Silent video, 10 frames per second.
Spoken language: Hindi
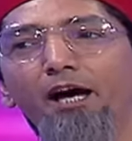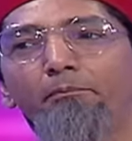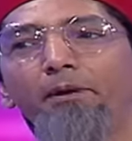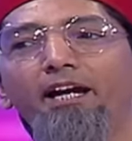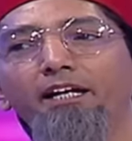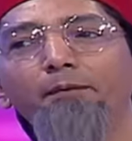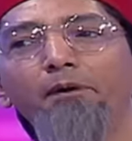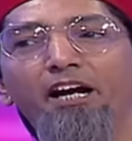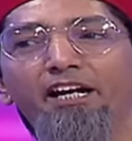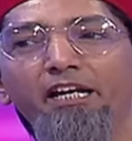साहब एक
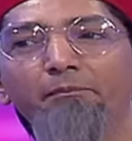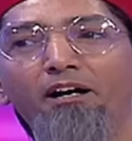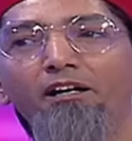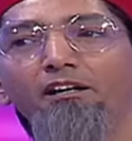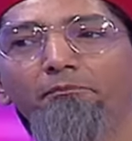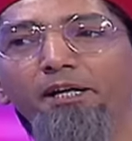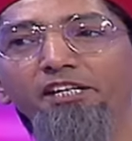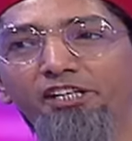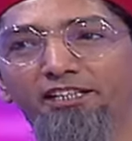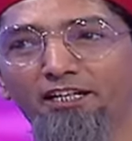नंबर हकीम आ
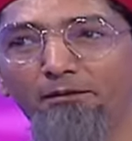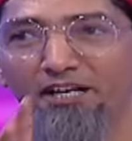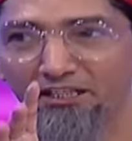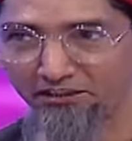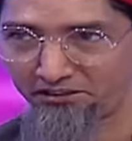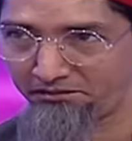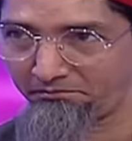फर्नीचर का काम करते